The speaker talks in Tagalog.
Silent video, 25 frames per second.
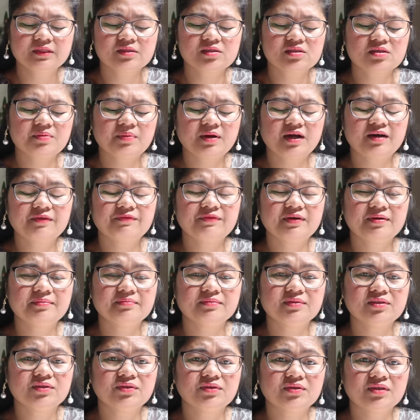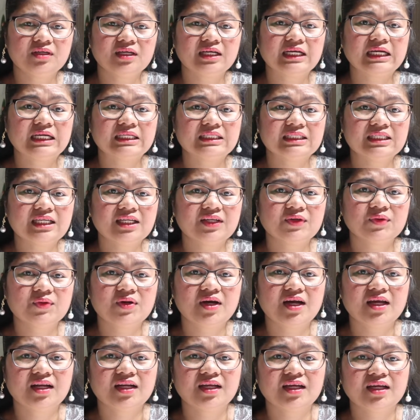So, sa mga fam nyo na ganyan
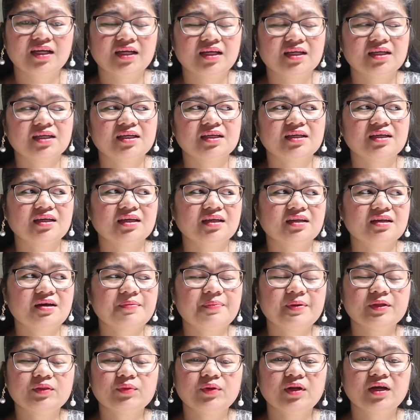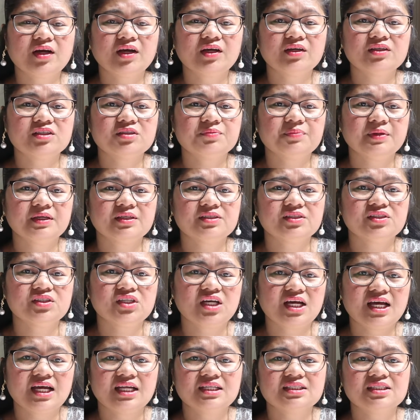ang ugali, eh, dapat wala kayong space
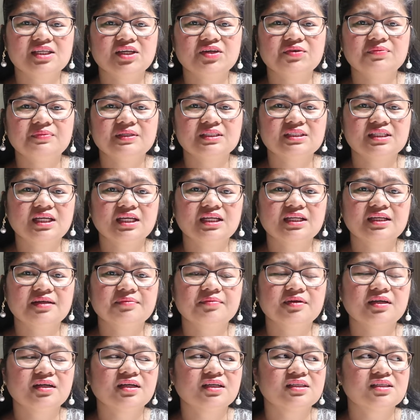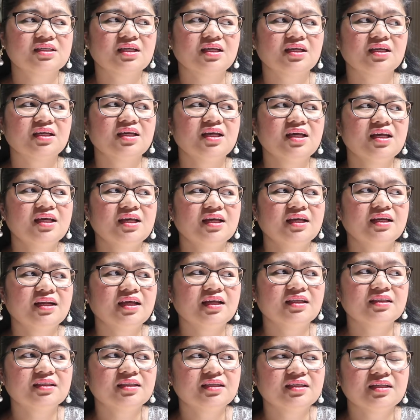dyan. Sa US, na in love ka kasi.
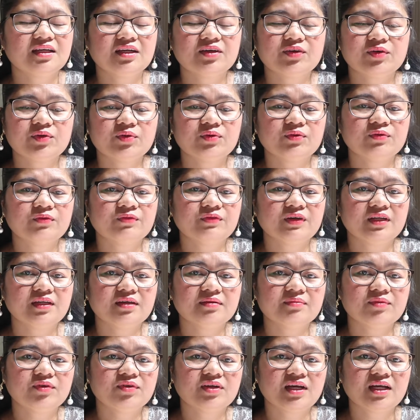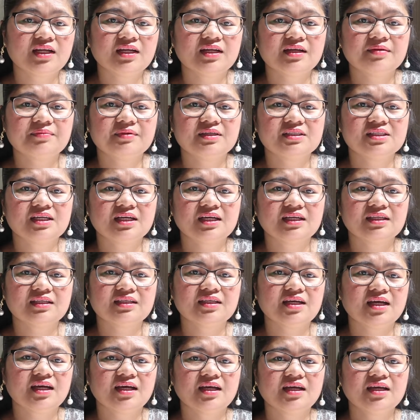Naintindihan ko yung feeling mo, na in love ka sa
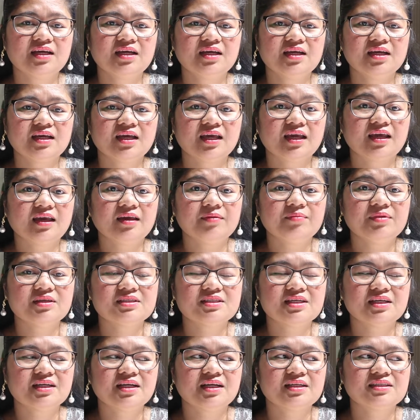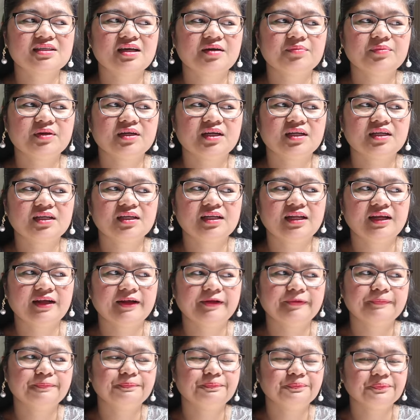kanya. Eh, minsan nga sabi nga
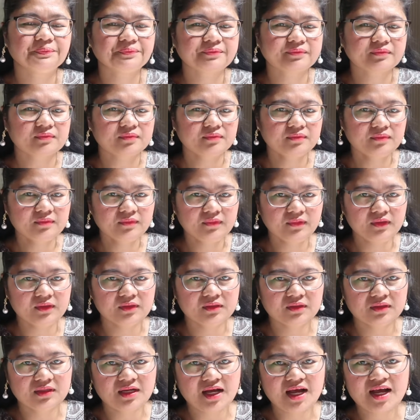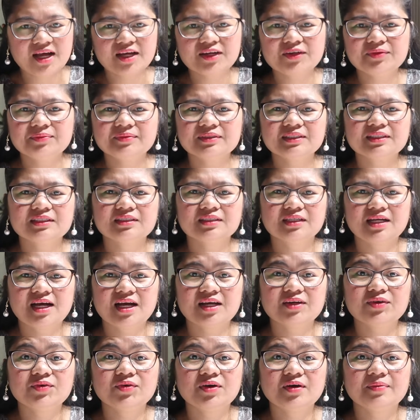nila, gaano, man,
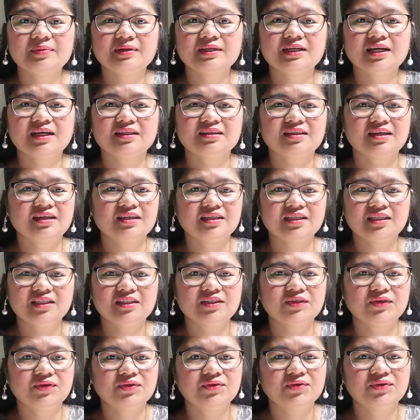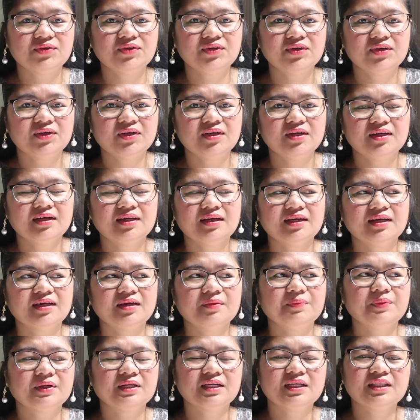gaano ka man katalino,
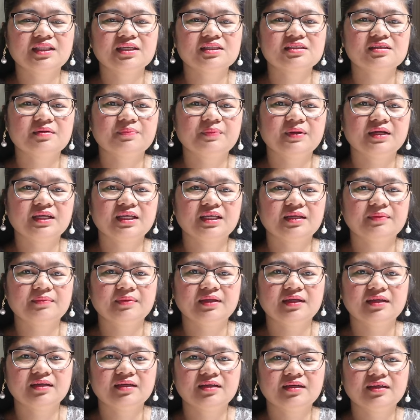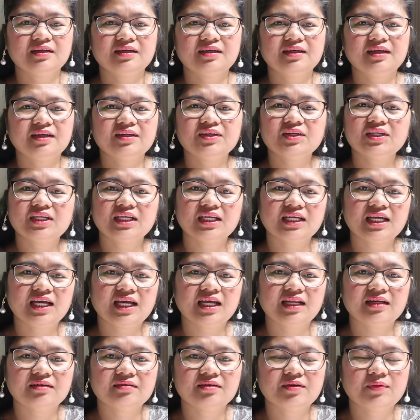eh, pagdating sa pag-ibig, uh, ano na
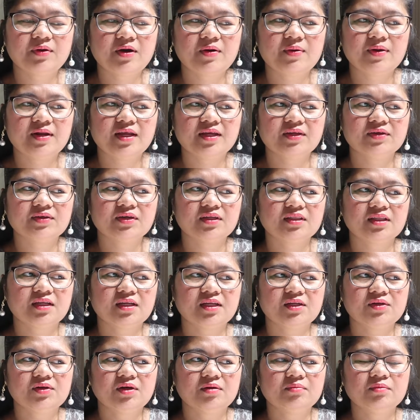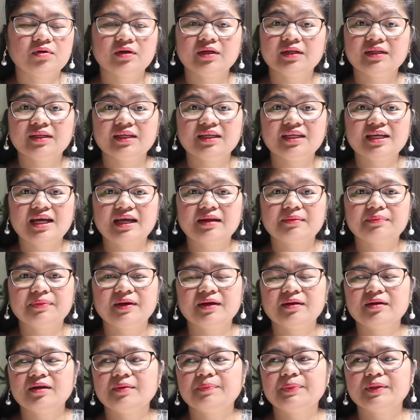yan, nawawala yung katalinuhan mo. Hindi yan,
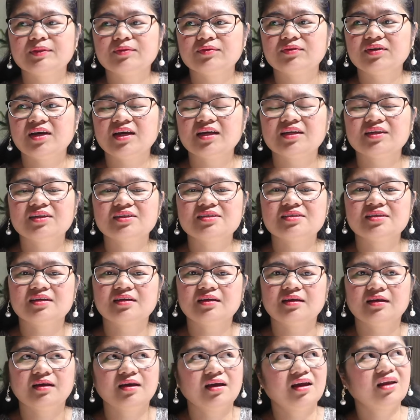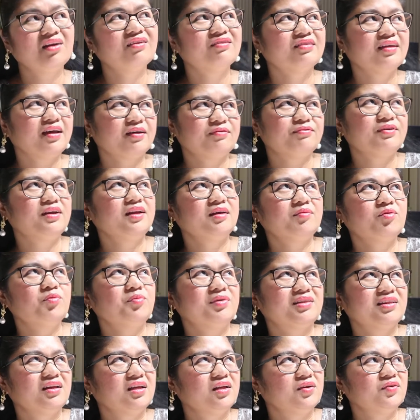pa, napatunayan ka sa Hello, te, feeling
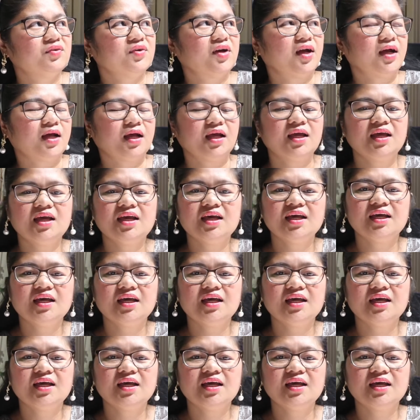mo matalino ka.